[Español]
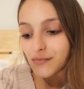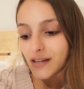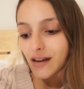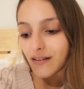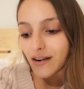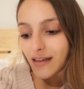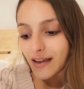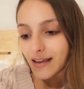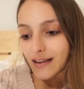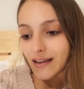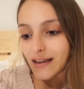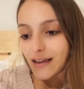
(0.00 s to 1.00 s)
Y la verdad es
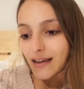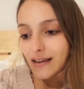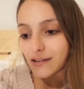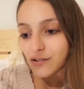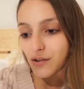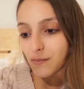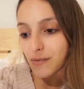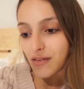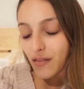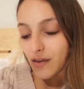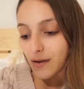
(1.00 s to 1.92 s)
que eh, estoy empezando